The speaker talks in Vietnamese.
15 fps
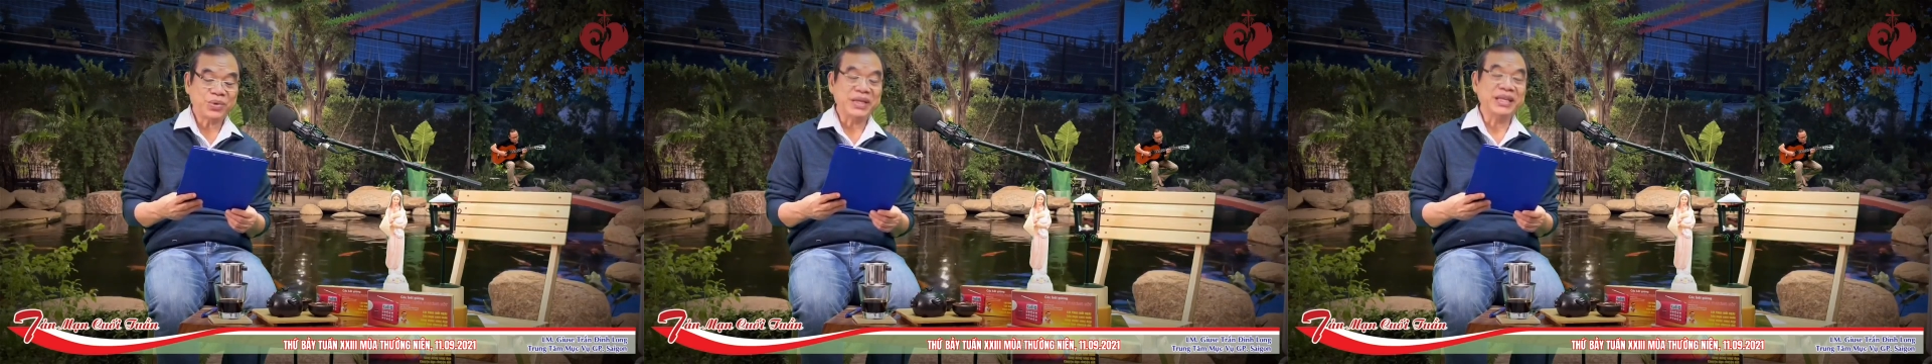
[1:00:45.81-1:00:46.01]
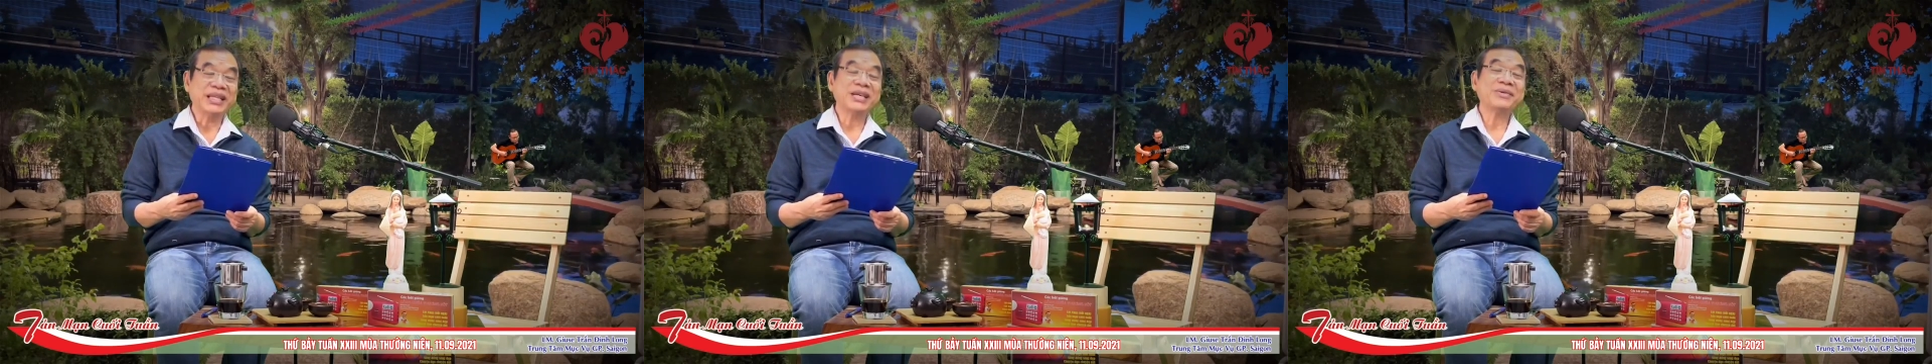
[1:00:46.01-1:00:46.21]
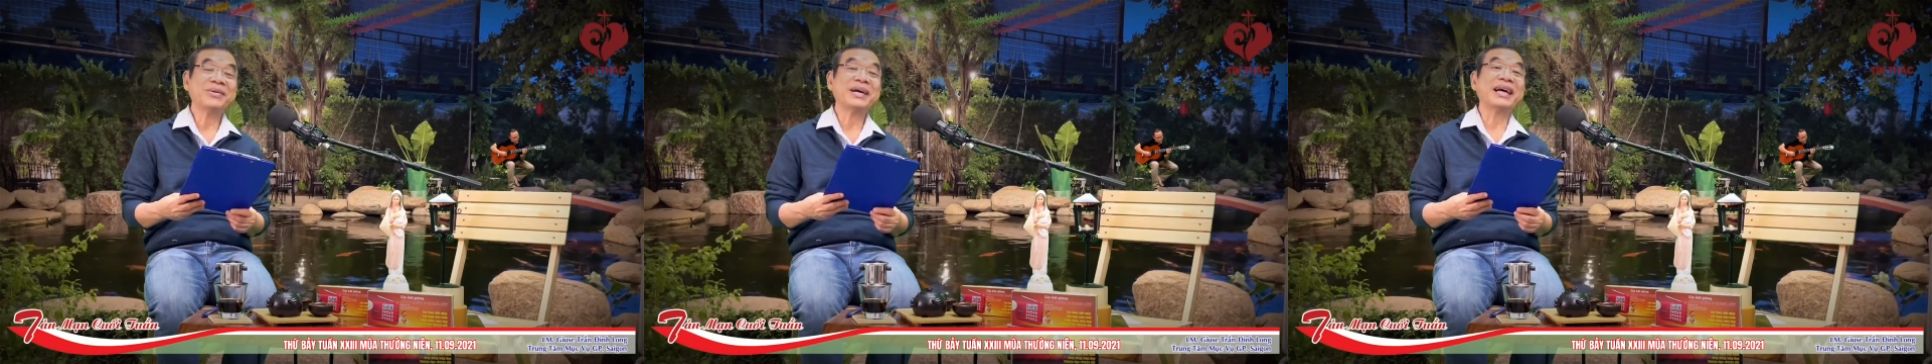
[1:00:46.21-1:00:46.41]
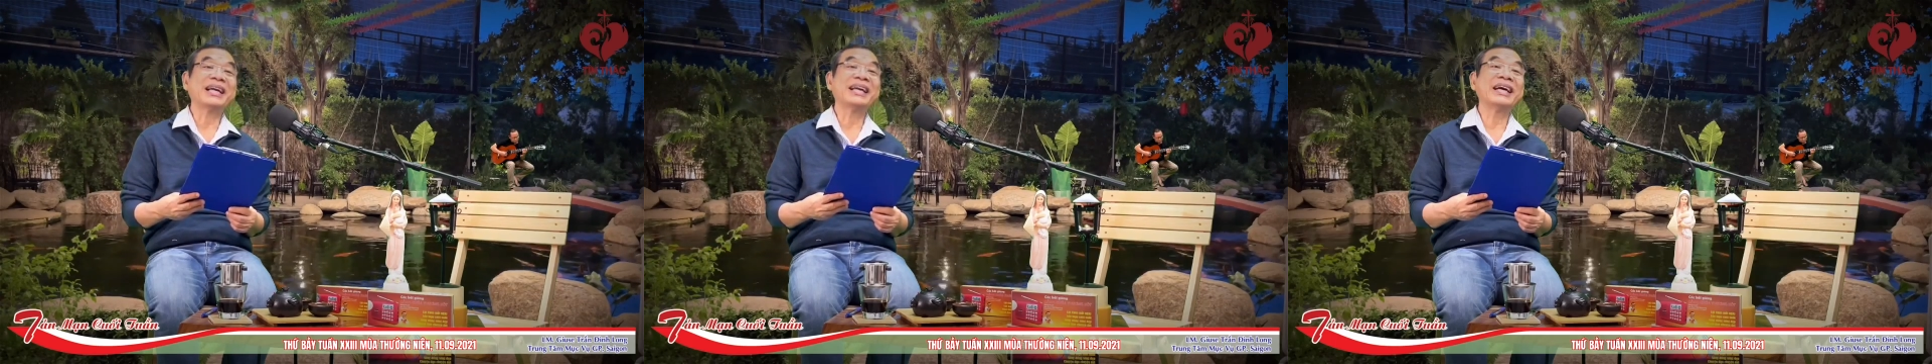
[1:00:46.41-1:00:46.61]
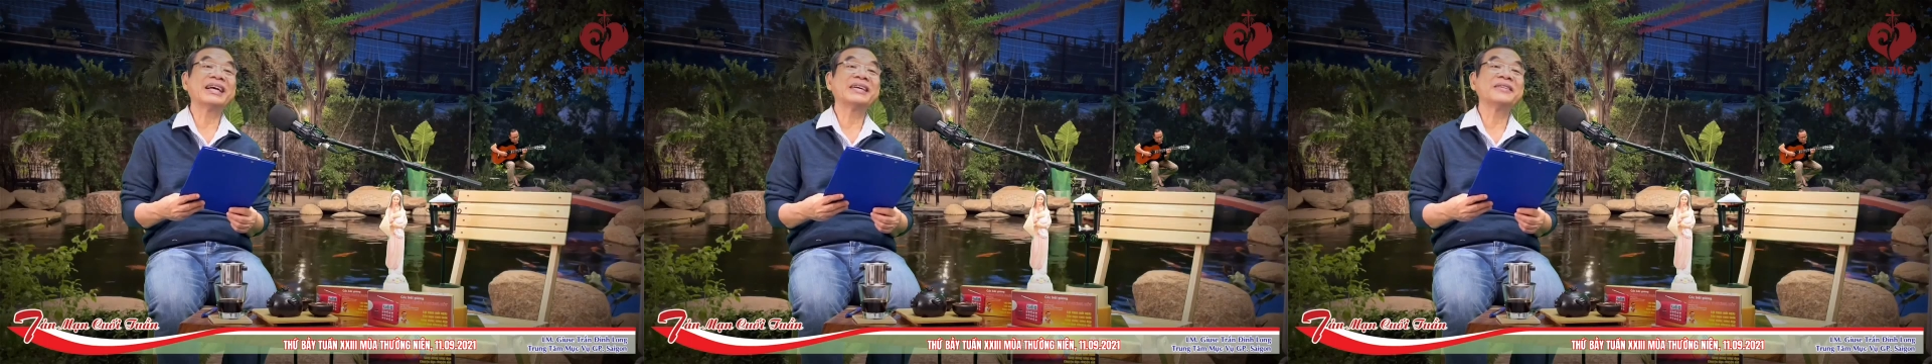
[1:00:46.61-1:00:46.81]
an hơn
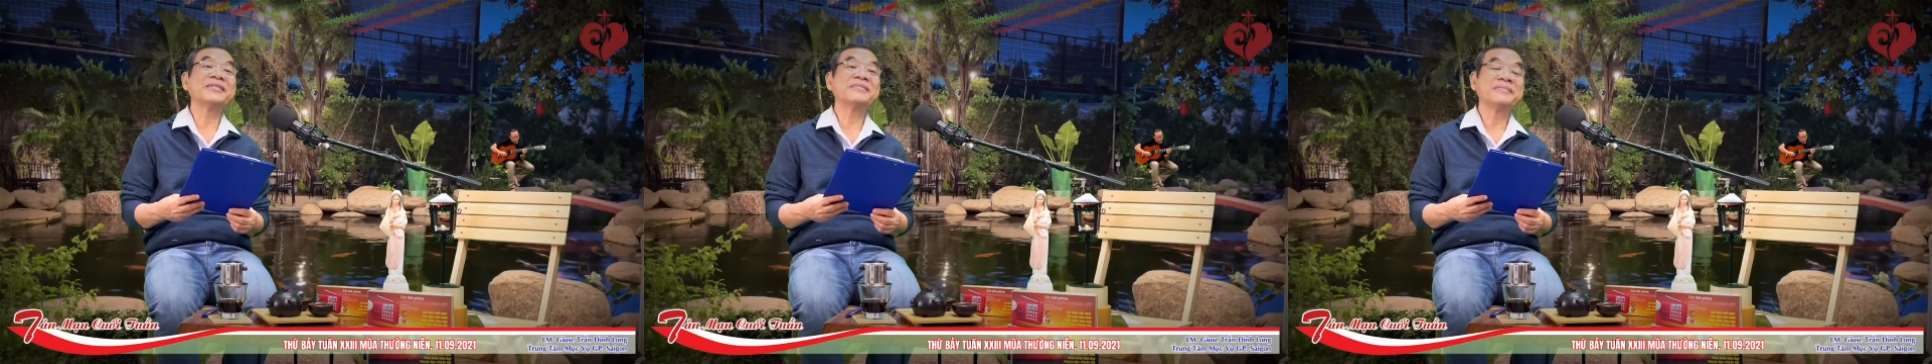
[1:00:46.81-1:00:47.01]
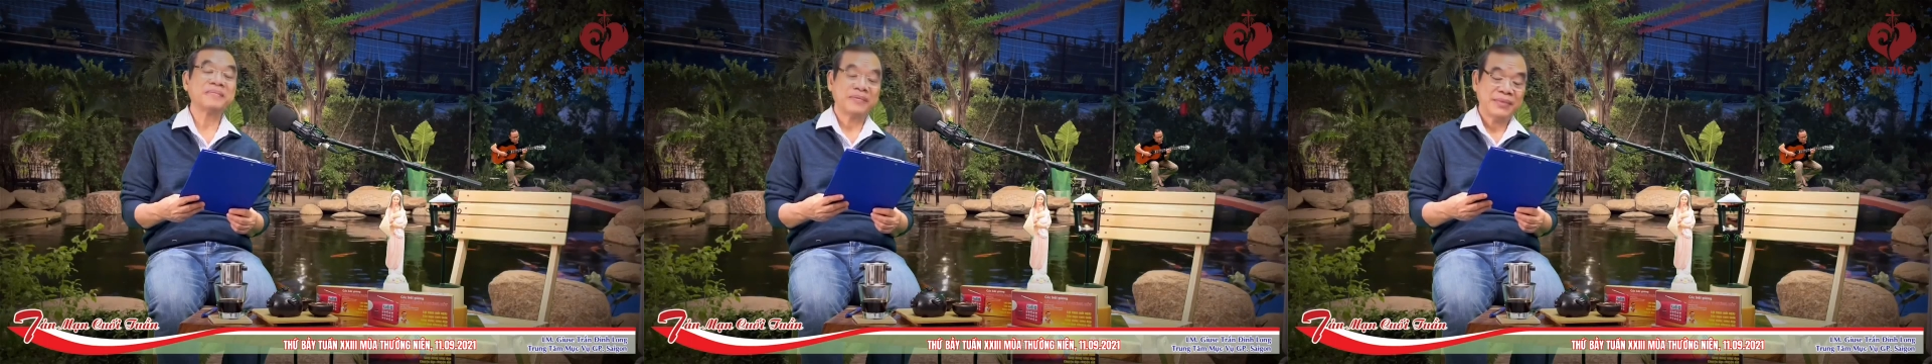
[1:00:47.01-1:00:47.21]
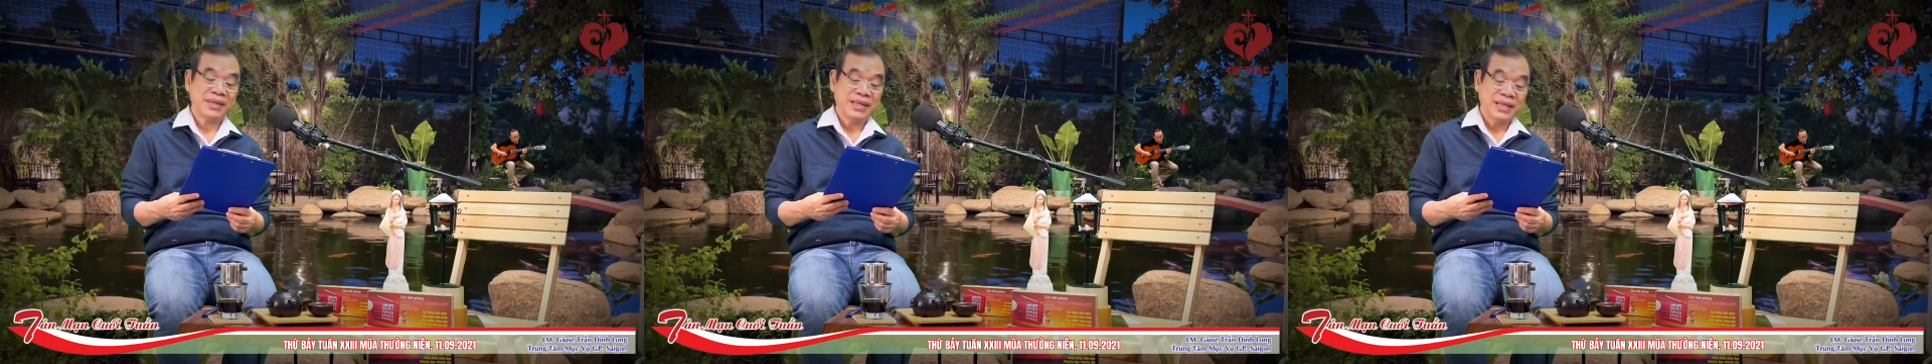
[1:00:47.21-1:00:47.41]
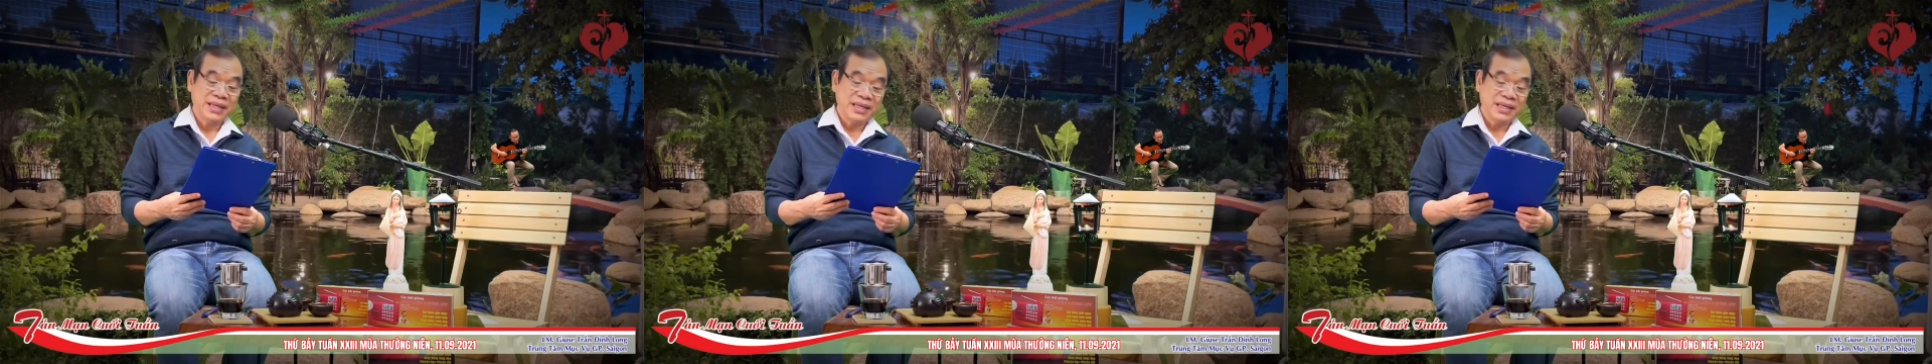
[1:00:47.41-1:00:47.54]
nhiều kể từ khi con